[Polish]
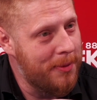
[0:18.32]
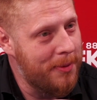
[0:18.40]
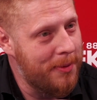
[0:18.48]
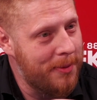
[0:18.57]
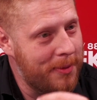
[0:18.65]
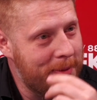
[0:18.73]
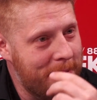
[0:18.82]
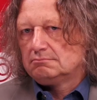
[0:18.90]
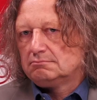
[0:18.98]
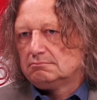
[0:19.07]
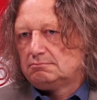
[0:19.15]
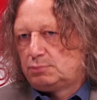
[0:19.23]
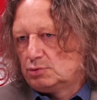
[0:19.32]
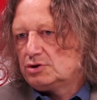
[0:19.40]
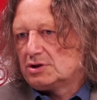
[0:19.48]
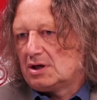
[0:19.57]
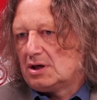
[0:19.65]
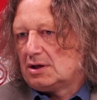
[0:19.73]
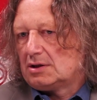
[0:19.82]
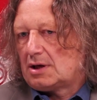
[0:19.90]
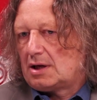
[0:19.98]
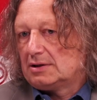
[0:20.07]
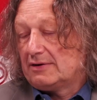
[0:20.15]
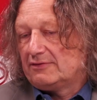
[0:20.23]
Mm, puszcza,
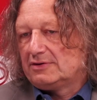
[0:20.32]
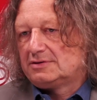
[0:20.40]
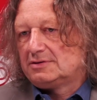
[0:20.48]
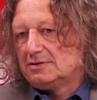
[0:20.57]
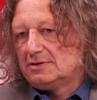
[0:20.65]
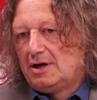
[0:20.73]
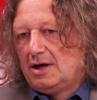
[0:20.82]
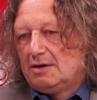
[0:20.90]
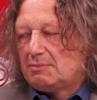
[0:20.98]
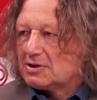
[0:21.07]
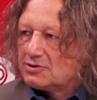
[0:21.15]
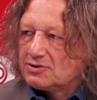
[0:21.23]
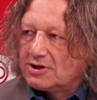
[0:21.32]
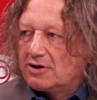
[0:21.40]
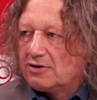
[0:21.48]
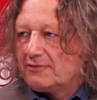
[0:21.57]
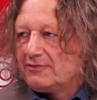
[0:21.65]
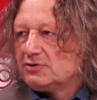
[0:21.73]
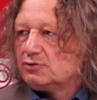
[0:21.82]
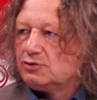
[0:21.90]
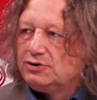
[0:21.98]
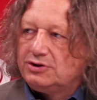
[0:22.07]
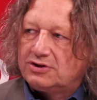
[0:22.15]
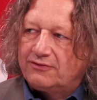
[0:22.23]
a nawet y, bardzo ciekawe
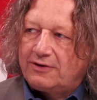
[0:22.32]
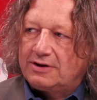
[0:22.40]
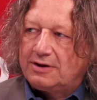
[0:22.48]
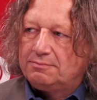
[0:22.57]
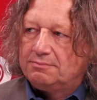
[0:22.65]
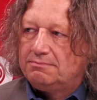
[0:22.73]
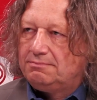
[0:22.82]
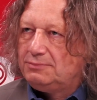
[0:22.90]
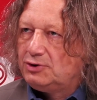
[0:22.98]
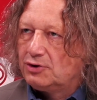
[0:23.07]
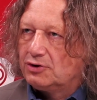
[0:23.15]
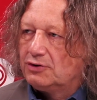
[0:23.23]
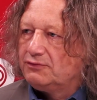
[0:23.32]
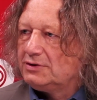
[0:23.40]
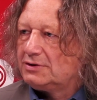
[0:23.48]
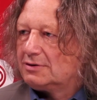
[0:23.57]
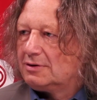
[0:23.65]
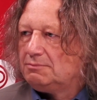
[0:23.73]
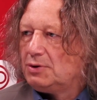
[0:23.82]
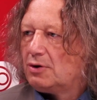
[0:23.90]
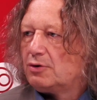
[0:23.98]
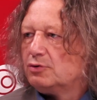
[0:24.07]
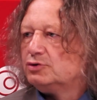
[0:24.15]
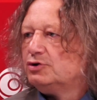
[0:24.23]
zróżnicowane środowisko,
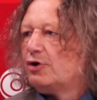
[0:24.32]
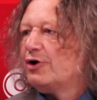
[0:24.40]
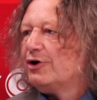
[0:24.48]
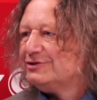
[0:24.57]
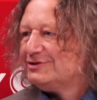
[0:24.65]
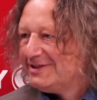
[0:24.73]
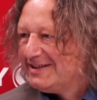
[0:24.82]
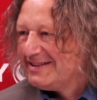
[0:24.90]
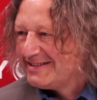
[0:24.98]
bioróżnorodne. Bio,